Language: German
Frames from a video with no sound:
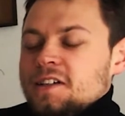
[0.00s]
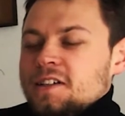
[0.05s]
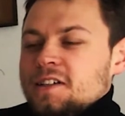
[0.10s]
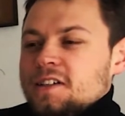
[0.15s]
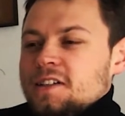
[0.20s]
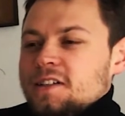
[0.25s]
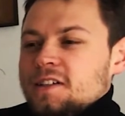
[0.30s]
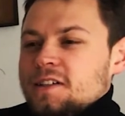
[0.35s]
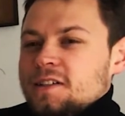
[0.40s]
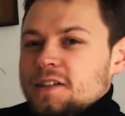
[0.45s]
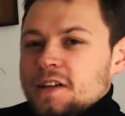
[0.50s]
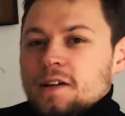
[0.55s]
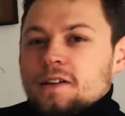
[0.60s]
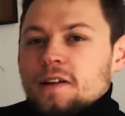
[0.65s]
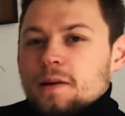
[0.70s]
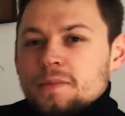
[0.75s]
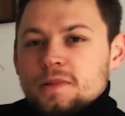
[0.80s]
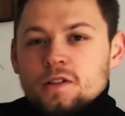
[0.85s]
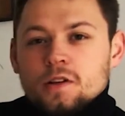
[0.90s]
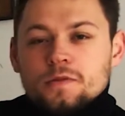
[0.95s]
Äh, ja,
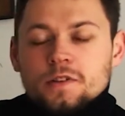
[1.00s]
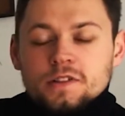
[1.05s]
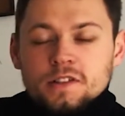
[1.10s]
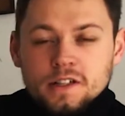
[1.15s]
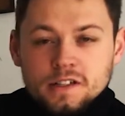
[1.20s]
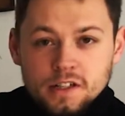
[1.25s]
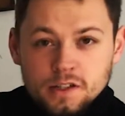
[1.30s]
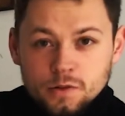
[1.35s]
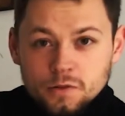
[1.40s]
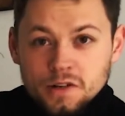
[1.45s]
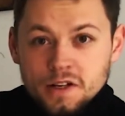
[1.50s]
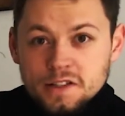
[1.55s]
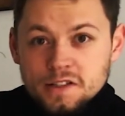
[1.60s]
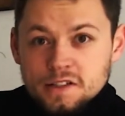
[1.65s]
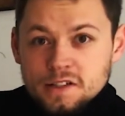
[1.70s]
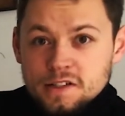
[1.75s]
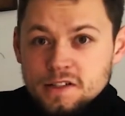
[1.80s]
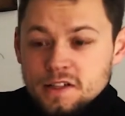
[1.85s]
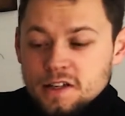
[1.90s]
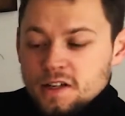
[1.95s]
da habe ich doch von Daniel Jung
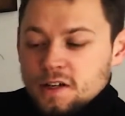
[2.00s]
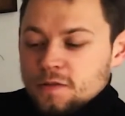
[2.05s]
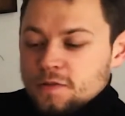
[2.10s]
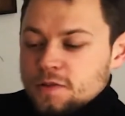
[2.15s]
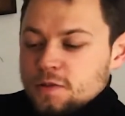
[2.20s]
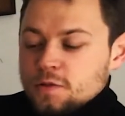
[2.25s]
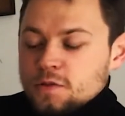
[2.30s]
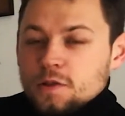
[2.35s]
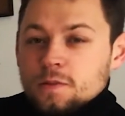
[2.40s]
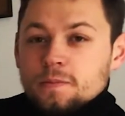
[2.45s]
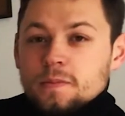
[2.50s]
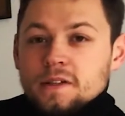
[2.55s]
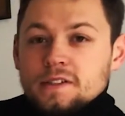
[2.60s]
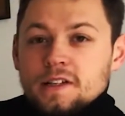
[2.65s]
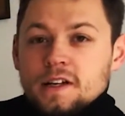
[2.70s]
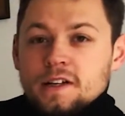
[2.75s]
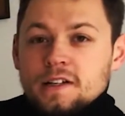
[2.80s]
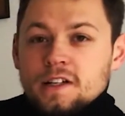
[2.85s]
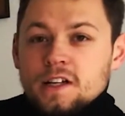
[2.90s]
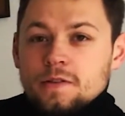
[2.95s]
erzählt, der auf YouTube
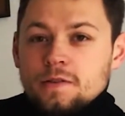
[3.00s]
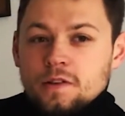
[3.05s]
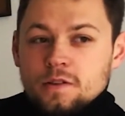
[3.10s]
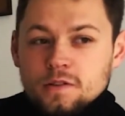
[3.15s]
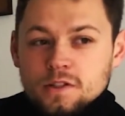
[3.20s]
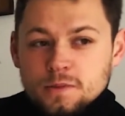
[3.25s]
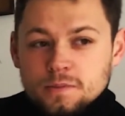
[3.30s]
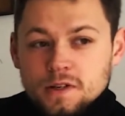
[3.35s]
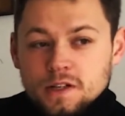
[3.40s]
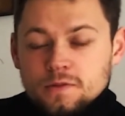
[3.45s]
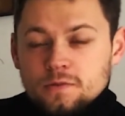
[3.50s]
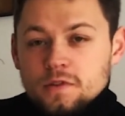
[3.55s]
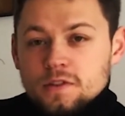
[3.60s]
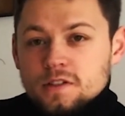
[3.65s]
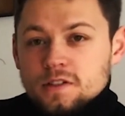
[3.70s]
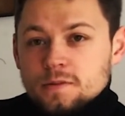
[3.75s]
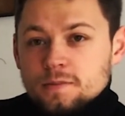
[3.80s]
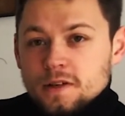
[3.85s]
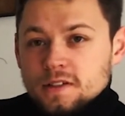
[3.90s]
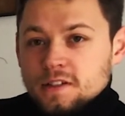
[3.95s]
Mathe-Erklärvideos macht
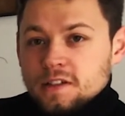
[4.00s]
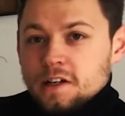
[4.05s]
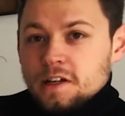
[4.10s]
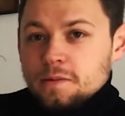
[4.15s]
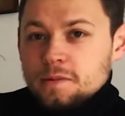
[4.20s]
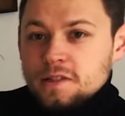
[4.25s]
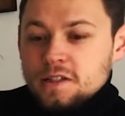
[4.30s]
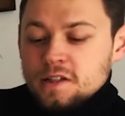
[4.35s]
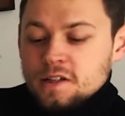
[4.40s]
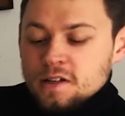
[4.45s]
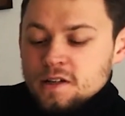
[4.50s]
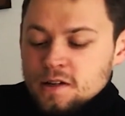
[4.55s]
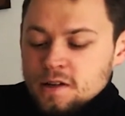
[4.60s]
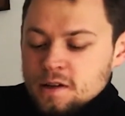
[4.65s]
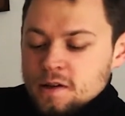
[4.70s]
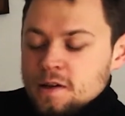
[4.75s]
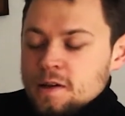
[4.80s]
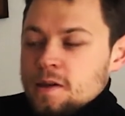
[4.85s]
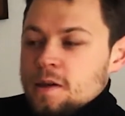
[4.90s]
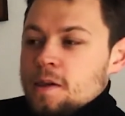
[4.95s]
fürs Mathe-Abi,
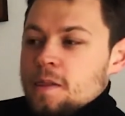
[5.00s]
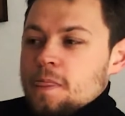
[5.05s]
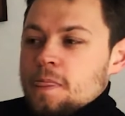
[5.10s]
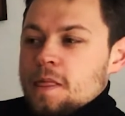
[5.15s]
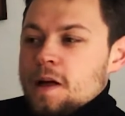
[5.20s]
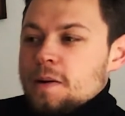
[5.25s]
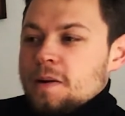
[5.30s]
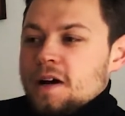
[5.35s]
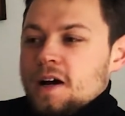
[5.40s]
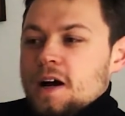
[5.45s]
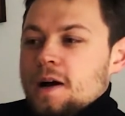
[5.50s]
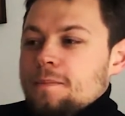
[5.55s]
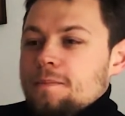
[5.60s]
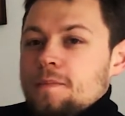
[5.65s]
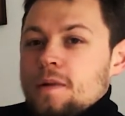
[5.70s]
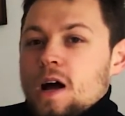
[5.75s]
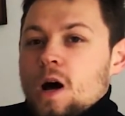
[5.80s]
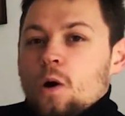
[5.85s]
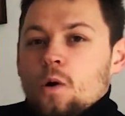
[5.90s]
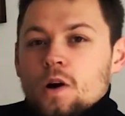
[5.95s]
aber
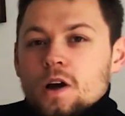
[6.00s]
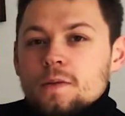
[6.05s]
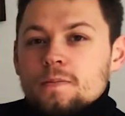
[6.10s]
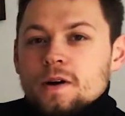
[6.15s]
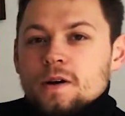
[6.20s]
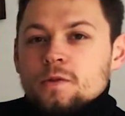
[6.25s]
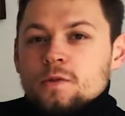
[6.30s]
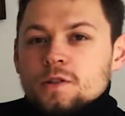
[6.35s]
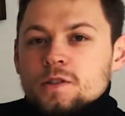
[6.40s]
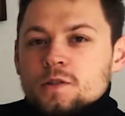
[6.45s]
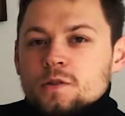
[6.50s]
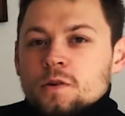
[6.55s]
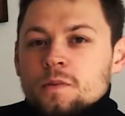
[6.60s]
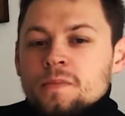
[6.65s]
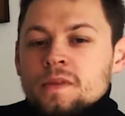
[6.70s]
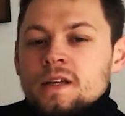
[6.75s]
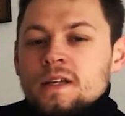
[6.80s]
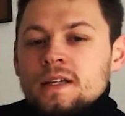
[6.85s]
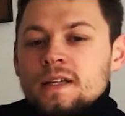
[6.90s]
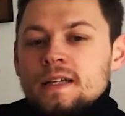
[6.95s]
auch immer nur
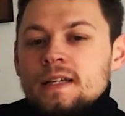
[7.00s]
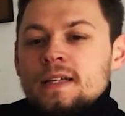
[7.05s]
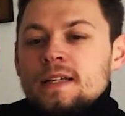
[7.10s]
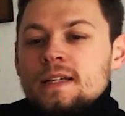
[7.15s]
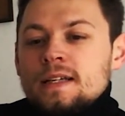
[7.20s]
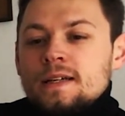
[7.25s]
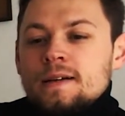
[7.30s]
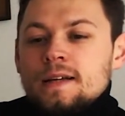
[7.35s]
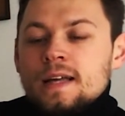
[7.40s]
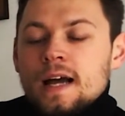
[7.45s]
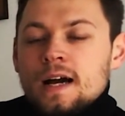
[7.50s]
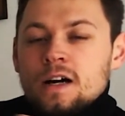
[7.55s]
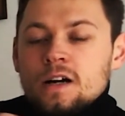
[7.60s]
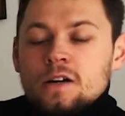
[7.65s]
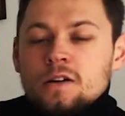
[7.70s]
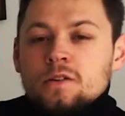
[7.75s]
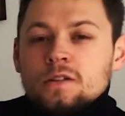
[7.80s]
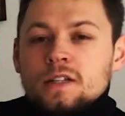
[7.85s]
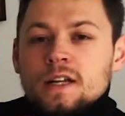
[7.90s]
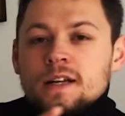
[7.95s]
so, ja,
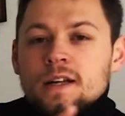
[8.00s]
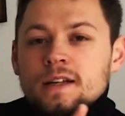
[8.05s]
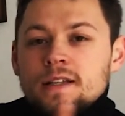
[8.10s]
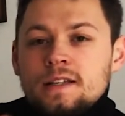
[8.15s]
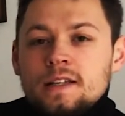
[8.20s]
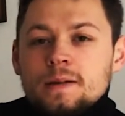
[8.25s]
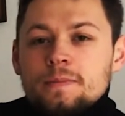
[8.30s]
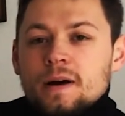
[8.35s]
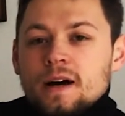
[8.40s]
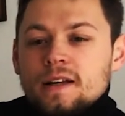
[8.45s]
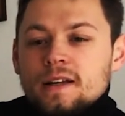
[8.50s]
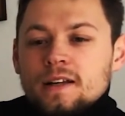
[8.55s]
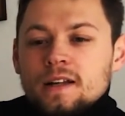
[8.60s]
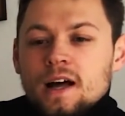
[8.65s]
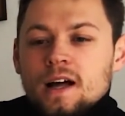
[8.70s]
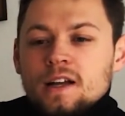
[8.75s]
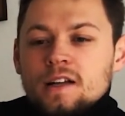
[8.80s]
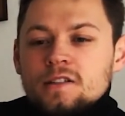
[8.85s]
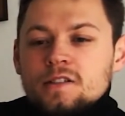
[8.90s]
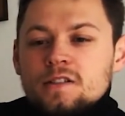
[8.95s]
und dann hier bei
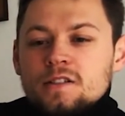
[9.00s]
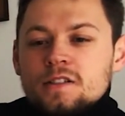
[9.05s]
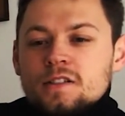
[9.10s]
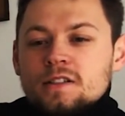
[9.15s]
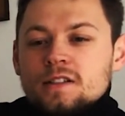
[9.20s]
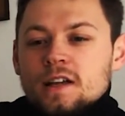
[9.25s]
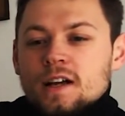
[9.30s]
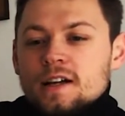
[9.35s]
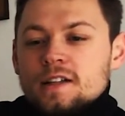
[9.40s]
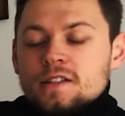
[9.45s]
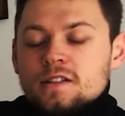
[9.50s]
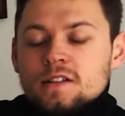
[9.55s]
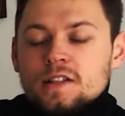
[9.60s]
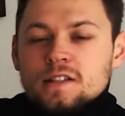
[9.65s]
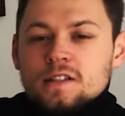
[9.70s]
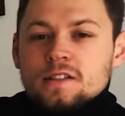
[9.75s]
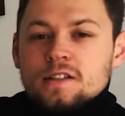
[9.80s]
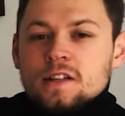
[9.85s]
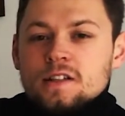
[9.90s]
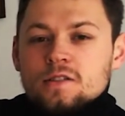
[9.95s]
Analysis, da kannst du
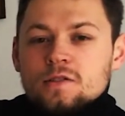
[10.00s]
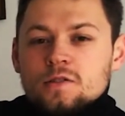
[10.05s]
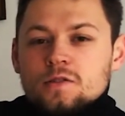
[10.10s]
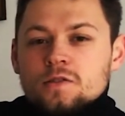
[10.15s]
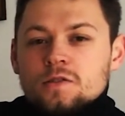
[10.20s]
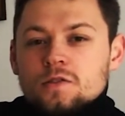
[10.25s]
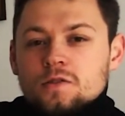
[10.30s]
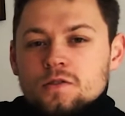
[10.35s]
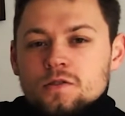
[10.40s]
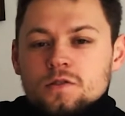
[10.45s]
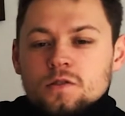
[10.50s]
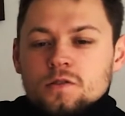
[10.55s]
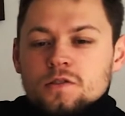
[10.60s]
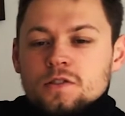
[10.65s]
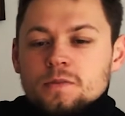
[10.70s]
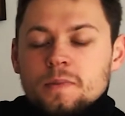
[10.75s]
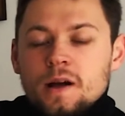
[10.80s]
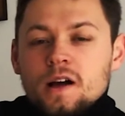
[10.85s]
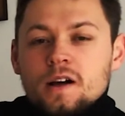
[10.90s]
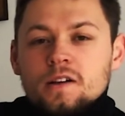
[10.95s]
das und da so, so und so und
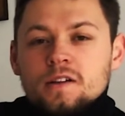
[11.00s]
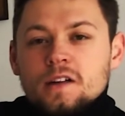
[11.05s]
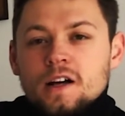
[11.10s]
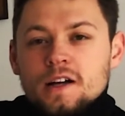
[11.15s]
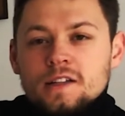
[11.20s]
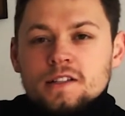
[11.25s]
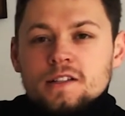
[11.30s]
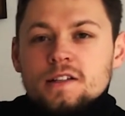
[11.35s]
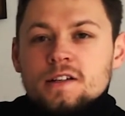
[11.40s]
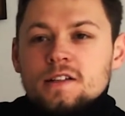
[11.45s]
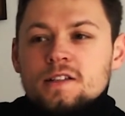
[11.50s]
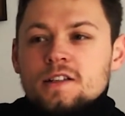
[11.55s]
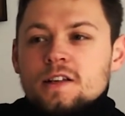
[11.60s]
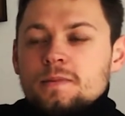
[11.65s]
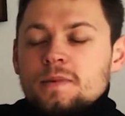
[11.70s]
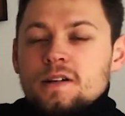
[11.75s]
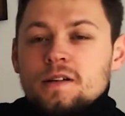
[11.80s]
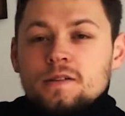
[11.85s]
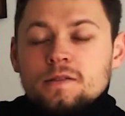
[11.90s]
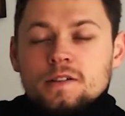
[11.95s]
so machen, dann hast du das,
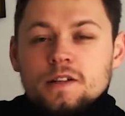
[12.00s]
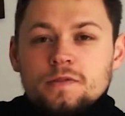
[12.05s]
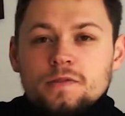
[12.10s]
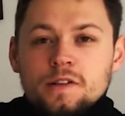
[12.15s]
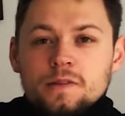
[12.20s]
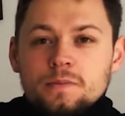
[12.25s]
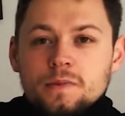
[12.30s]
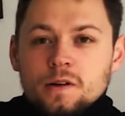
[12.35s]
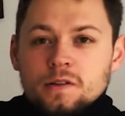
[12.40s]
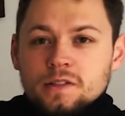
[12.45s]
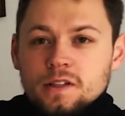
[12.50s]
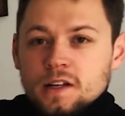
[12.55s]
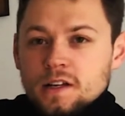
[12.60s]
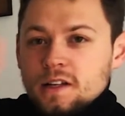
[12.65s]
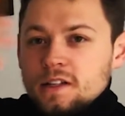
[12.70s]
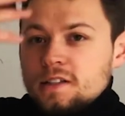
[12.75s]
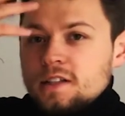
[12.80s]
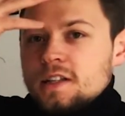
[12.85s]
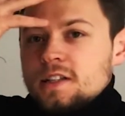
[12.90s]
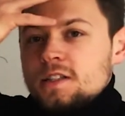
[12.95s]
aber da fehlt mir auch der
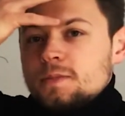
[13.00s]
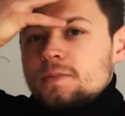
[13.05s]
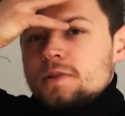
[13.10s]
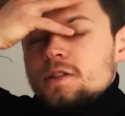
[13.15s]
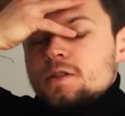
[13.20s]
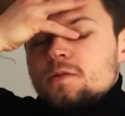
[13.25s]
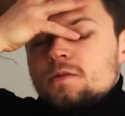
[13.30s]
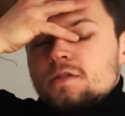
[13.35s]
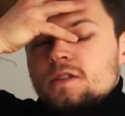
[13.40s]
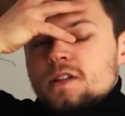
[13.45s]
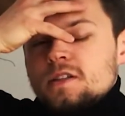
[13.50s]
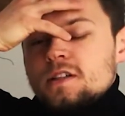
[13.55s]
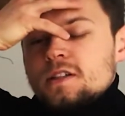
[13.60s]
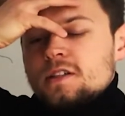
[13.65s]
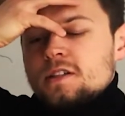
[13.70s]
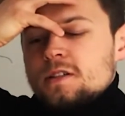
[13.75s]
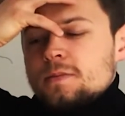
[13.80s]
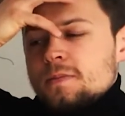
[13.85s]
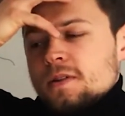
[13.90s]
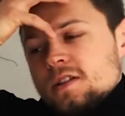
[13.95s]
Realitätsbezug
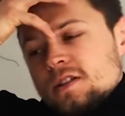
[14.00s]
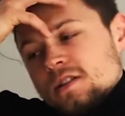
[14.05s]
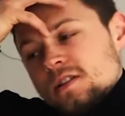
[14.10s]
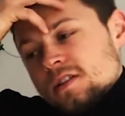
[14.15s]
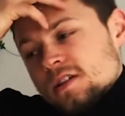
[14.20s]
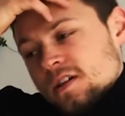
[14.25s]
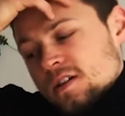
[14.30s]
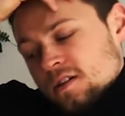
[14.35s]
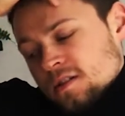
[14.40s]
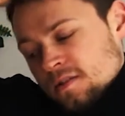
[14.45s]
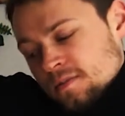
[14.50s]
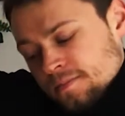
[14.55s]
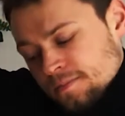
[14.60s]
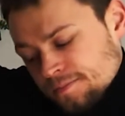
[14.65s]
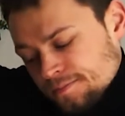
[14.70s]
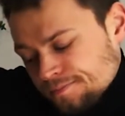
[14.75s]
tatsächlich bei diesen Sachen.